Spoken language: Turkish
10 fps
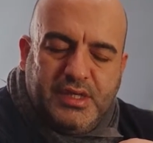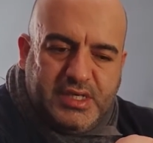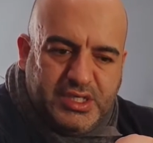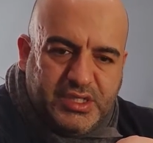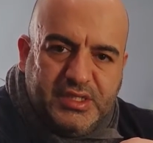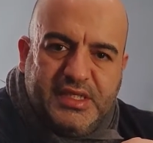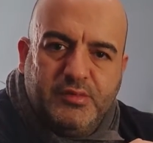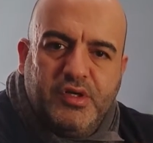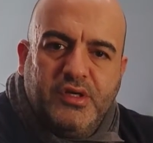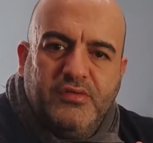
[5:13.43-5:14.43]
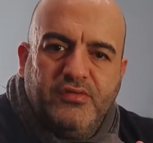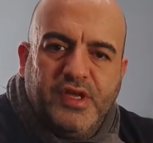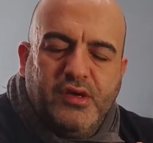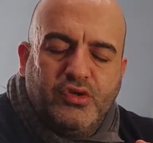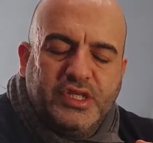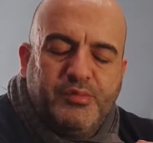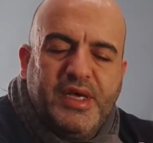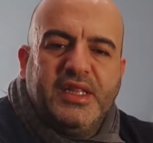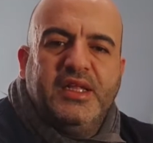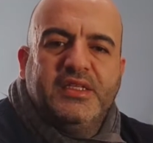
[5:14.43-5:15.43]
Kırıldığımı ve oradaki
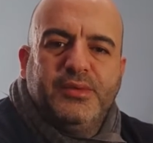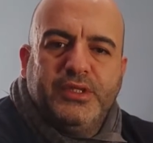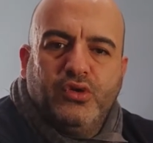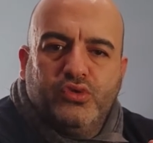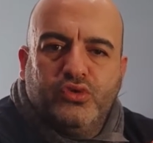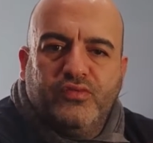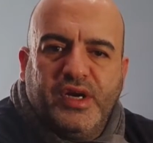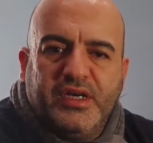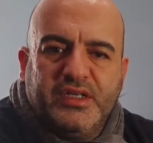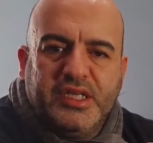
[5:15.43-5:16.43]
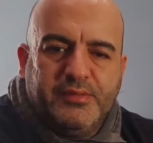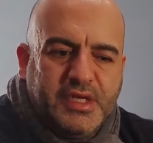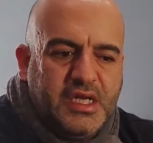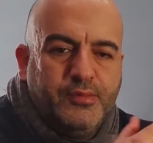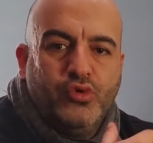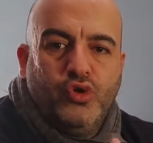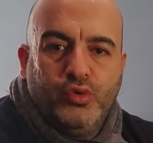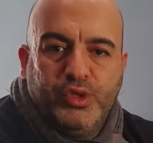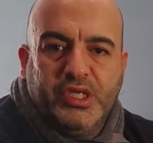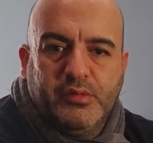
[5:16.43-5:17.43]
beklentimin ne olduğunu farkındayım. Gelinip
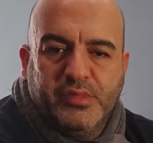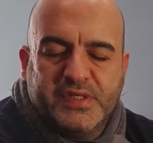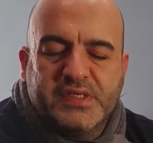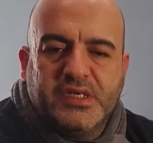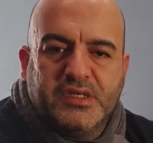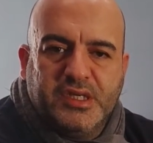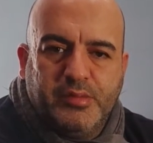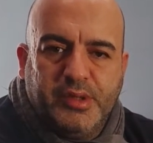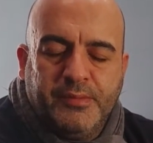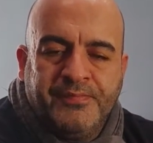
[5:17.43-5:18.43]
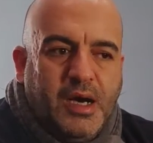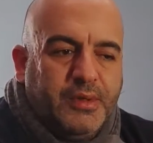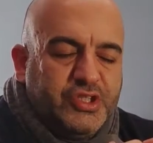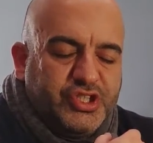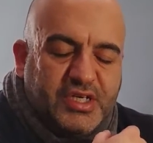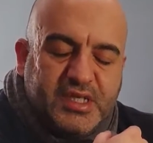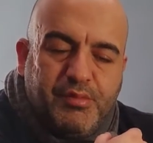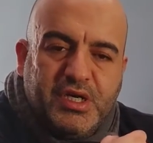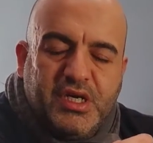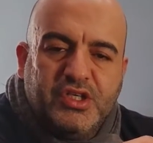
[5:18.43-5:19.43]
gönlümün alınması gibi. Ama
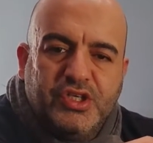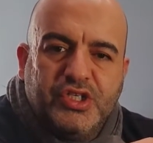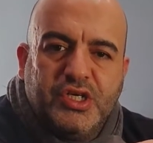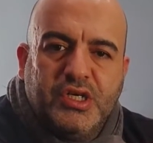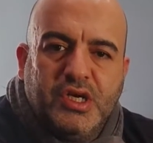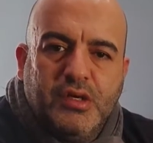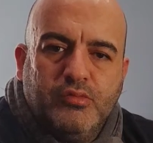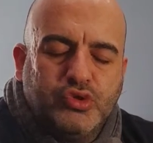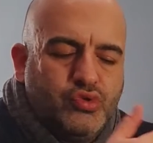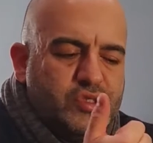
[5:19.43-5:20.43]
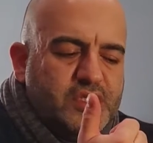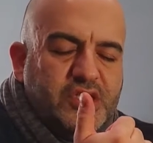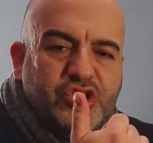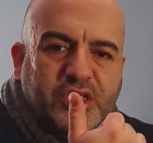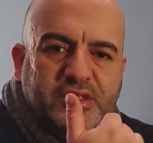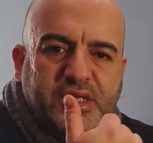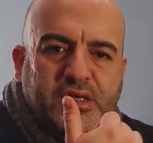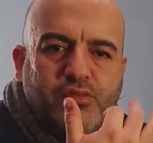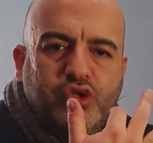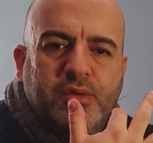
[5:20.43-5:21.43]
dışarıdan bakan kişi burada uzaklaşan,
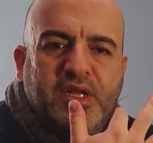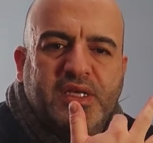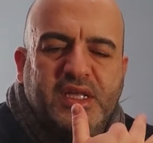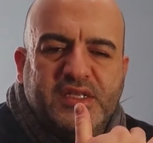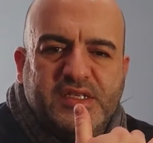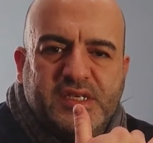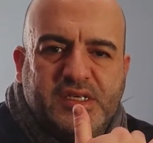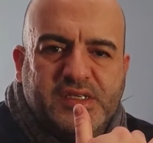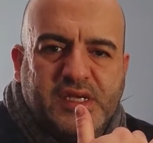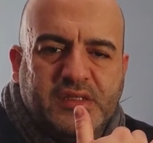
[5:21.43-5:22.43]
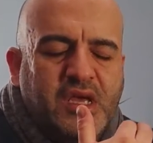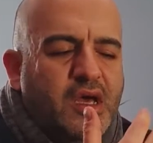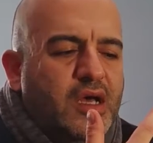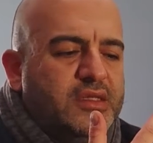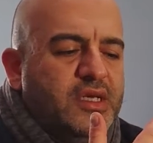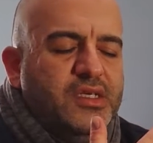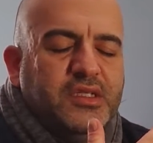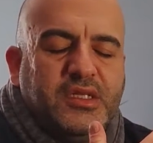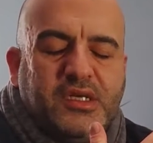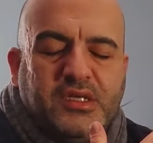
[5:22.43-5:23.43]
muhtemelen kendisine kızan, hatta
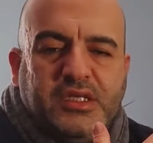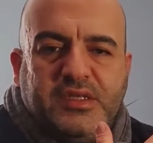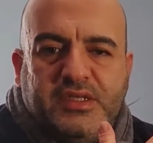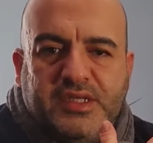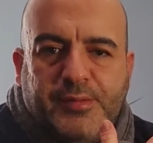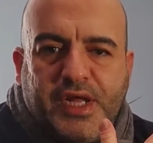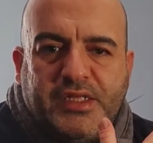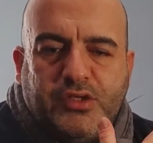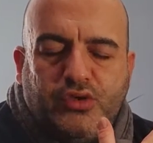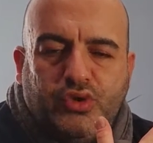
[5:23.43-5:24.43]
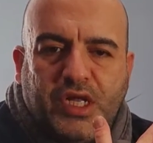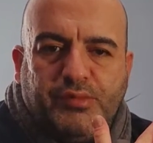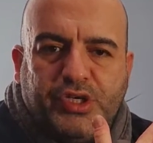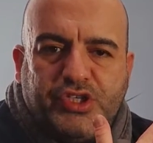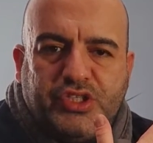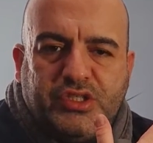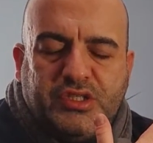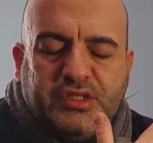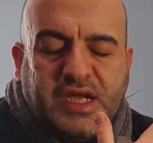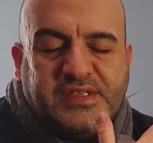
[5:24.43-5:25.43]
yanına gittiğinde belki gönül almak için
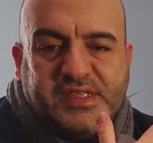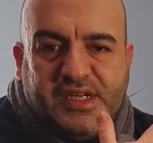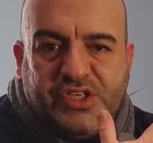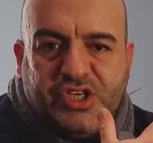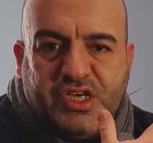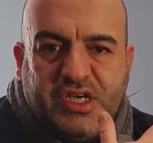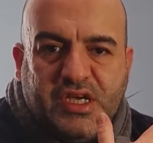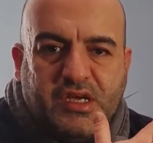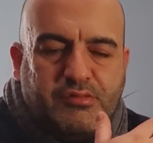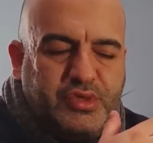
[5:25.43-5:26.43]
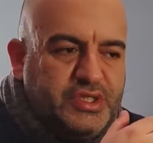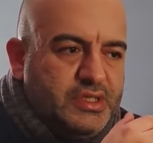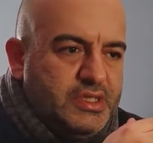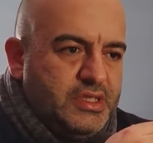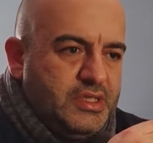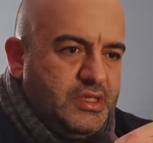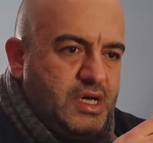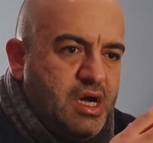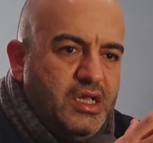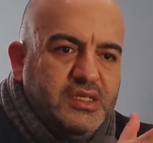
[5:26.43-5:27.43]
tersleneceği bir e,
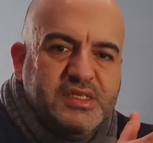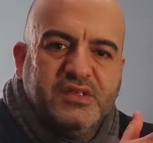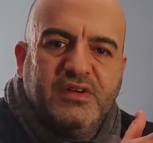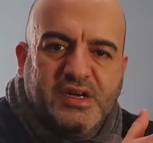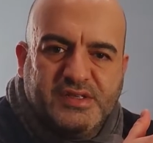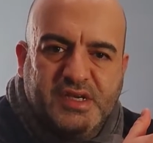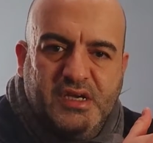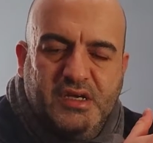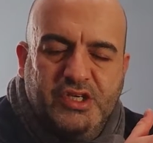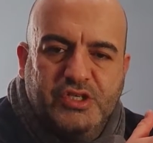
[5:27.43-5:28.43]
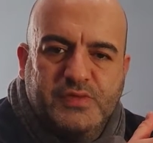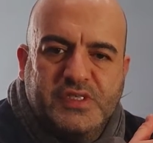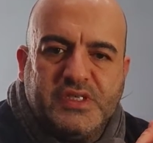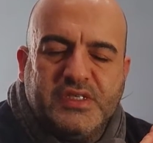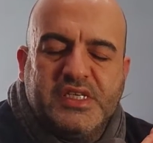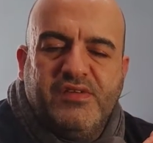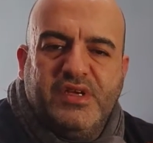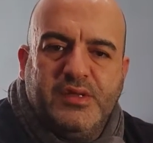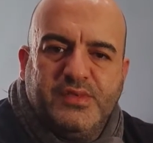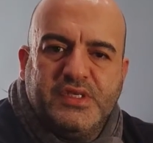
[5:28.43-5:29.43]
algısı varsa eşimizin ya da
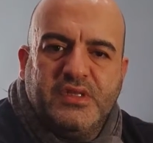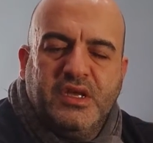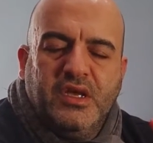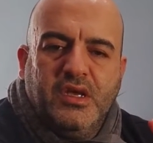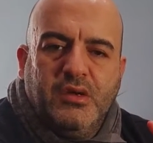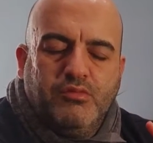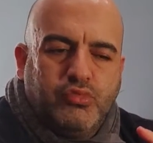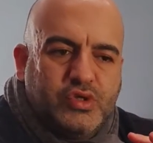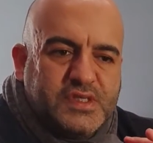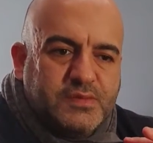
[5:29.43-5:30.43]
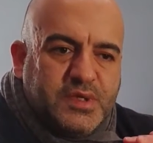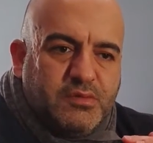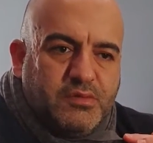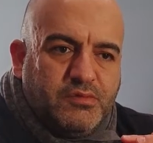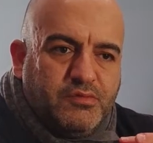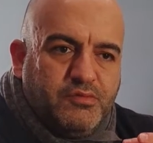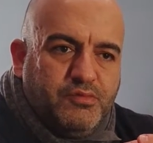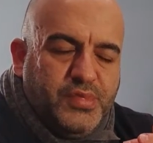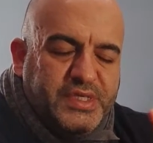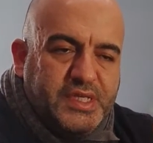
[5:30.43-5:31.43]
sevgilimizin bu kızın da
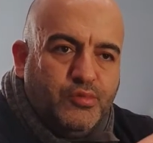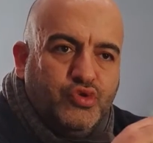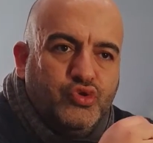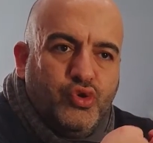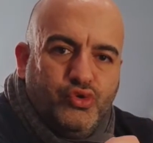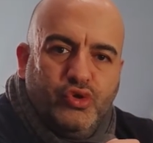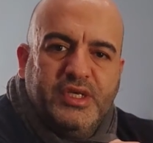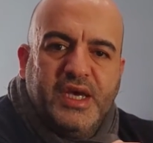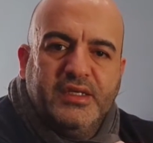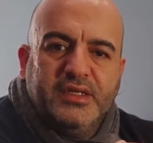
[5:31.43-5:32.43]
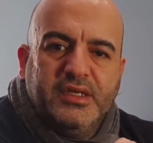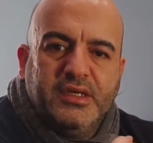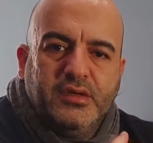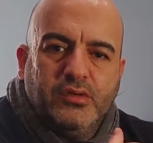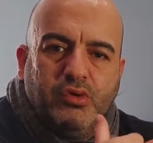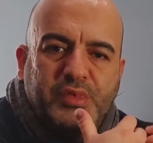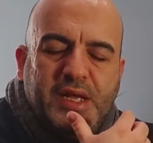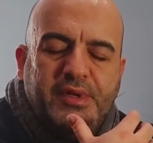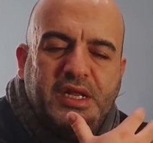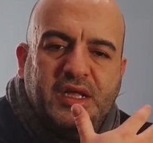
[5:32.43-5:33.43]
bizde bunu görüyorken o
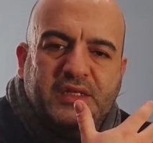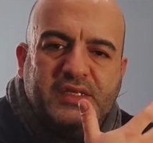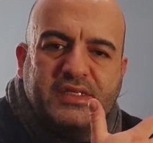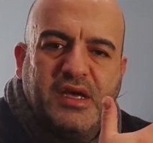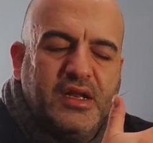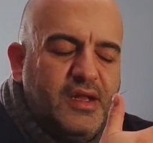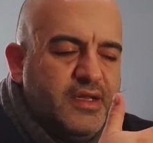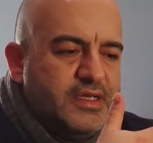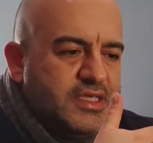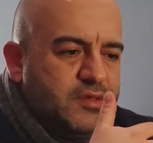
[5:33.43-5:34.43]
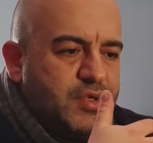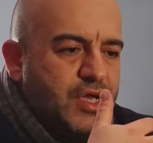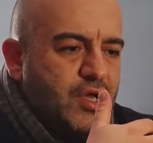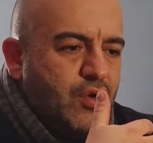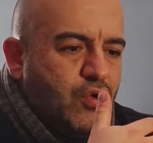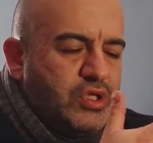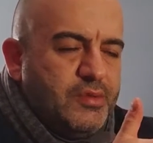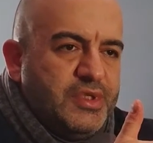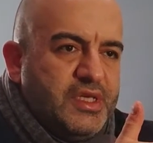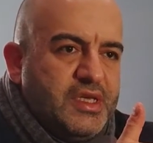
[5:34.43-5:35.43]
bile bile lades derler yani gidip
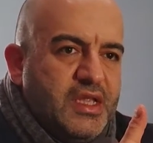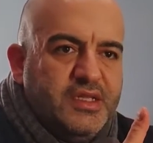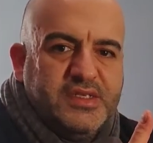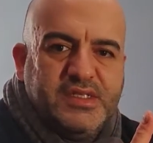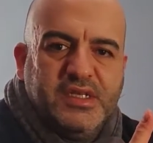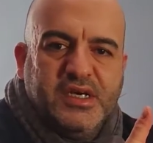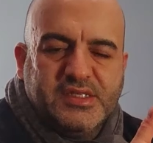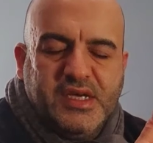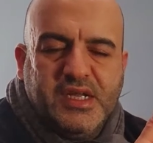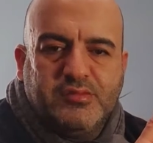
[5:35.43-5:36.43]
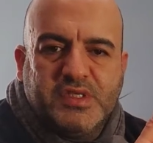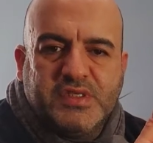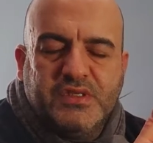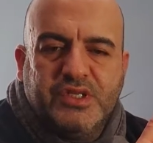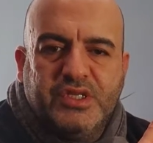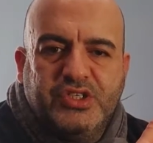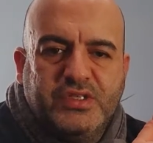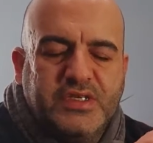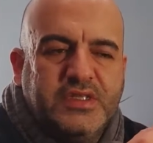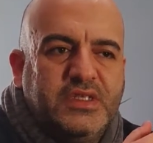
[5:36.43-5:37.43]
Orada bir de kendisini azarlatmasının ya da
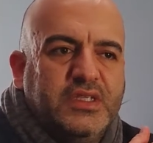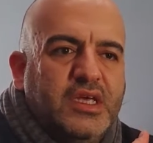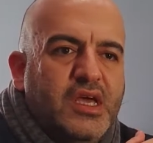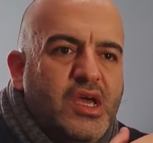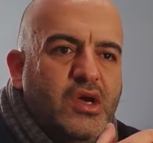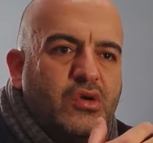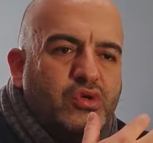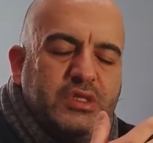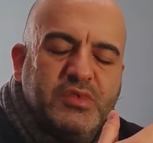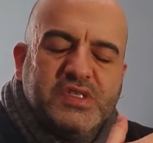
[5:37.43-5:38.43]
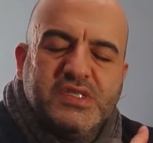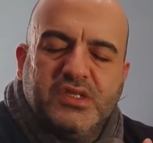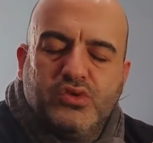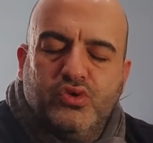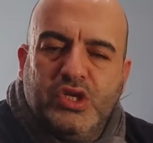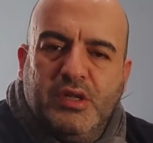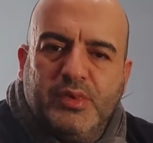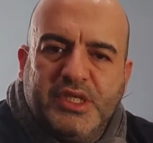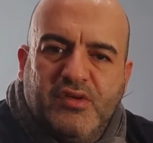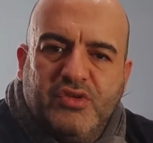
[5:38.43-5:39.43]
işte gittiğinde o gitmesinin ya da gönül
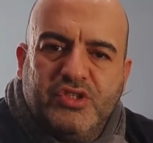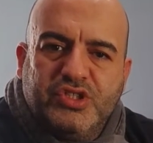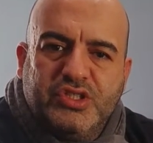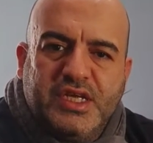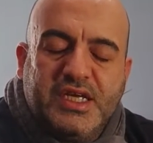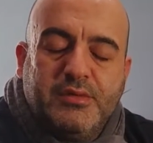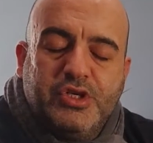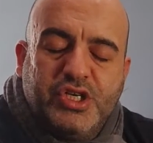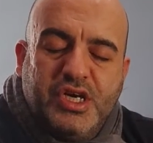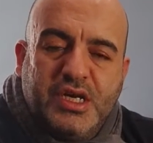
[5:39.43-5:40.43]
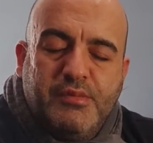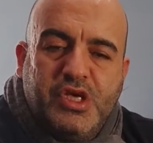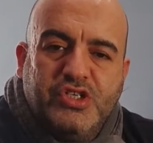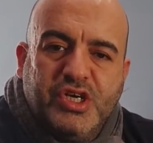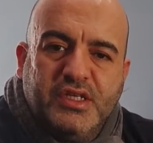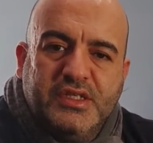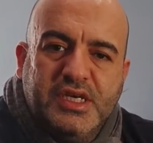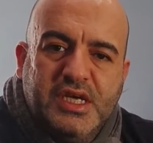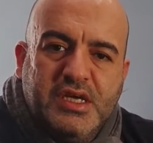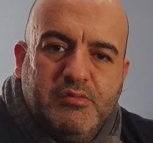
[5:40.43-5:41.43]
alma davranışının herhangi bir işe yaramayacağını
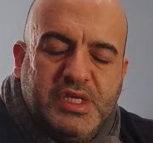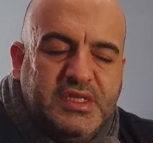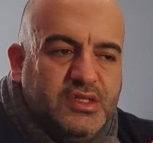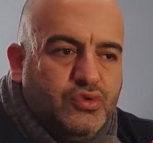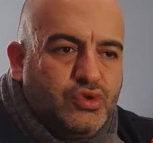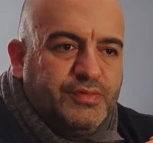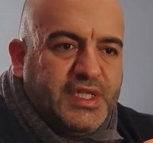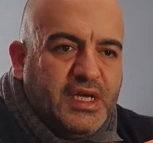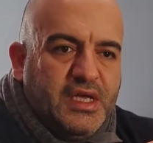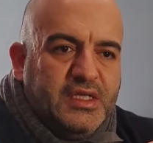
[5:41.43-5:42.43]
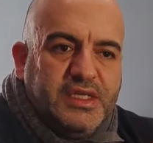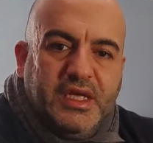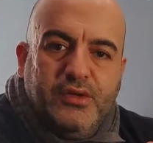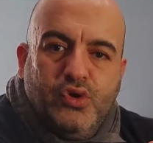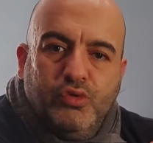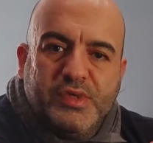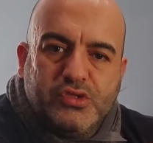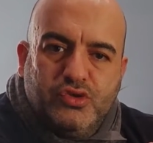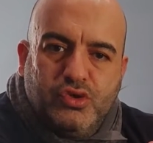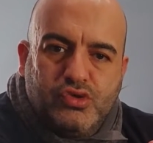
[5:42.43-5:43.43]
bildiği durumda geliyor
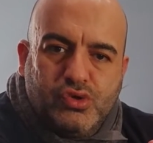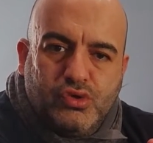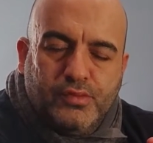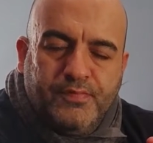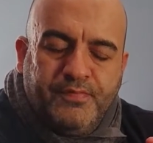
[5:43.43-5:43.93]
olması çok zor.